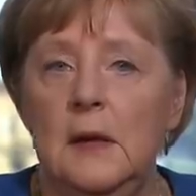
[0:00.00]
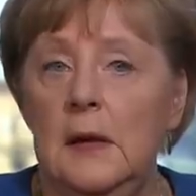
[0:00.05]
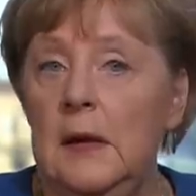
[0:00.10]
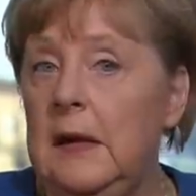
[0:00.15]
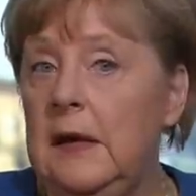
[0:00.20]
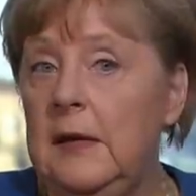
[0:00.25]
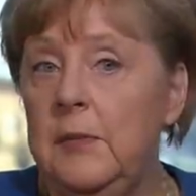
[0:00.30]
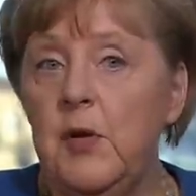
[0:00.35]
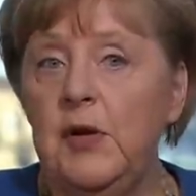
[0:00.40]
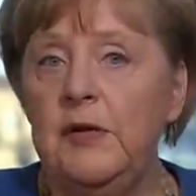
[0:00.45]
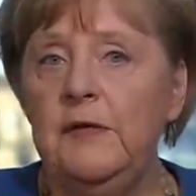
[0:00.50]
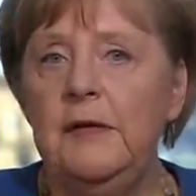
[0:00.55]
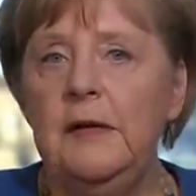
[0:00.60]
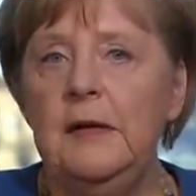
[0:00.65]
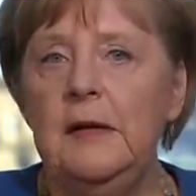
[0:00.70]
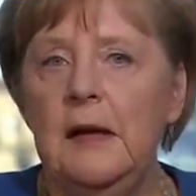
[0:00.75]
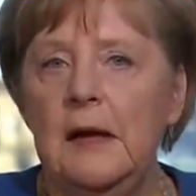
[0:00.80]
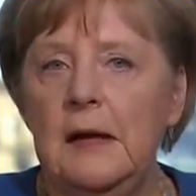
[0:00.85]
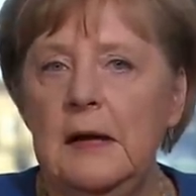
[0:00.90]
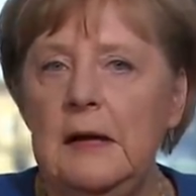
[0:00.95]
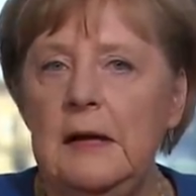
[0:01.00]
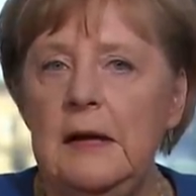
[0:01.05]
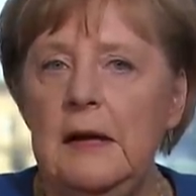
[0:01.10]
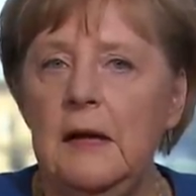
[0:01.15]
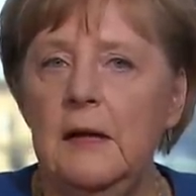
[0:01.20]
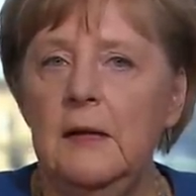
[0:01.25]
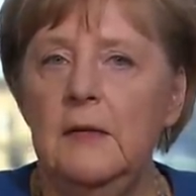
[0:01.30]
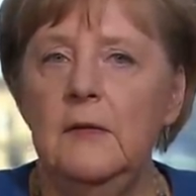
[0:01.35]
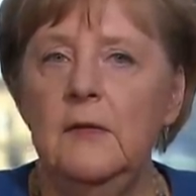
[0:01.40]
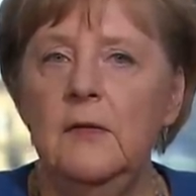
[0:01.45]
Ich möchte Ihnen
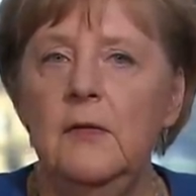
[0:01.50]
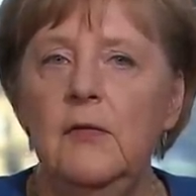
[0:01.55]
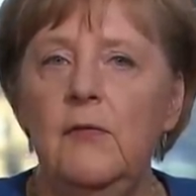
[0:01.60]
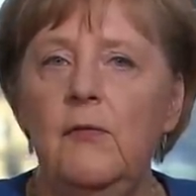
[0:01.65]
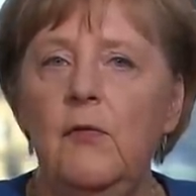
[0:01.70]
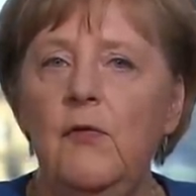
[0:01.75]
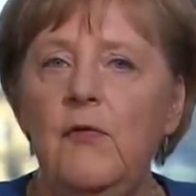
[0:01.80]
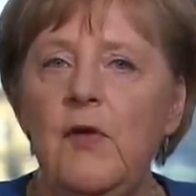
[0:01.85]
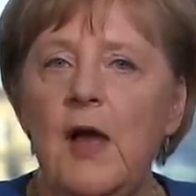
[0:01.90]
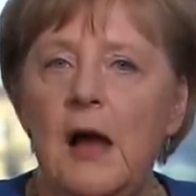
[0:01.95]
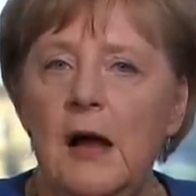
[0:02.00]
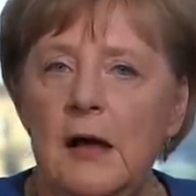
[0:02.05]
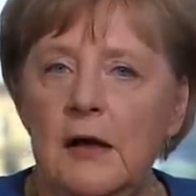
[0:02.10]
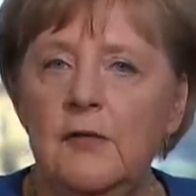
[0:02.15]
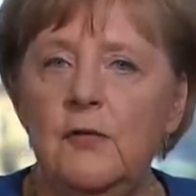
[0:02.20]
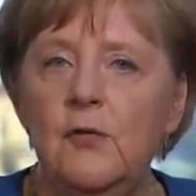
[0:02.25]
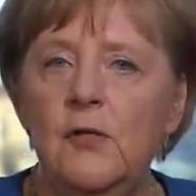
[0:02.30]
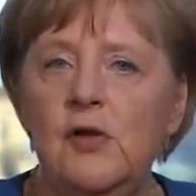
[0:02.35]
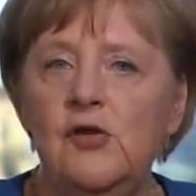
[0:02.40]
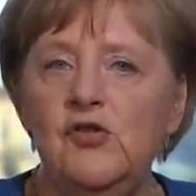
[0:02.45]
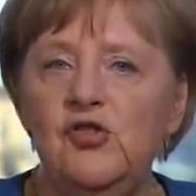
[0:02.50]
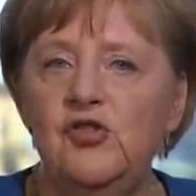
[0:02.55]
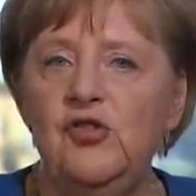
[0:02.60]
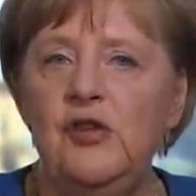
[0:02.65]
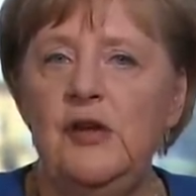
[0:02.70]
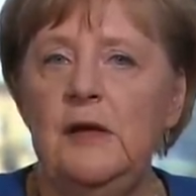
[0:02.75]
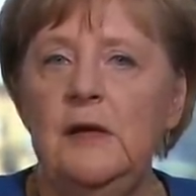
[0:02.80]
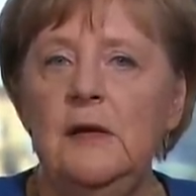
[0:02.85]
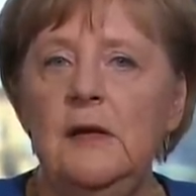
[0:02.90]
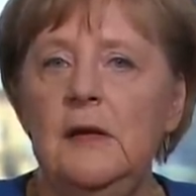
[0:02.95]
erklären, wo wir aktuell
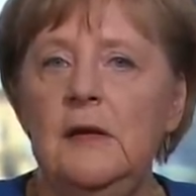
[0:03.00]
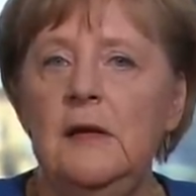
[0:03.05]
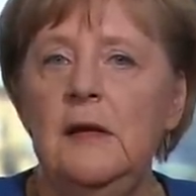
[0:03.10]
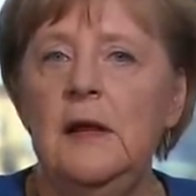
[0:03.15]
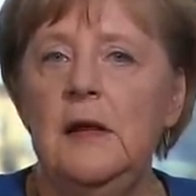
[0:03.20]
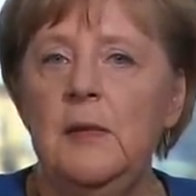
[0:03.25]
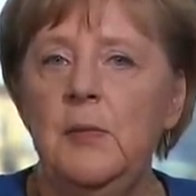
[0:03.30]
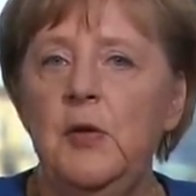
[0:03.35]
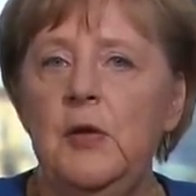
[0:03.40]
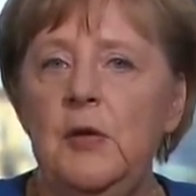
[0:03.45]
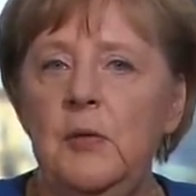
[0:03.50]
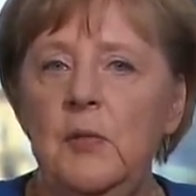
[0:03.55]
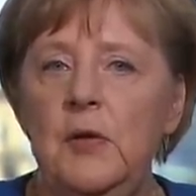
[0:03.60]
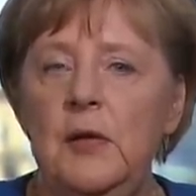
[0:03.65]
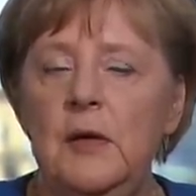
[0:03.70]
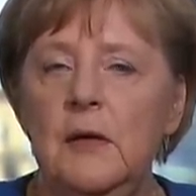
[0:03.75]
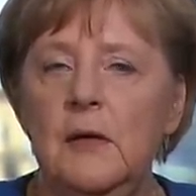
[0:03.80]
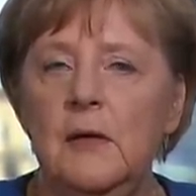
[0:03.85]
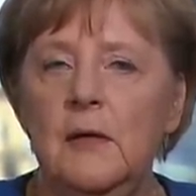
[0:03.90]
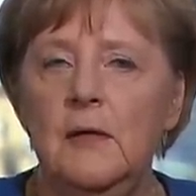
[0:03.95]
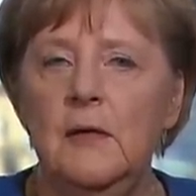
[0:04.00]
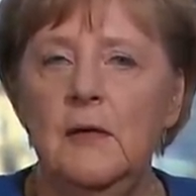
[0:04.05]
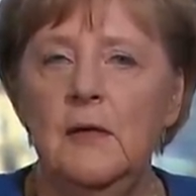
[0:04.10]
stehen in der Epidemie,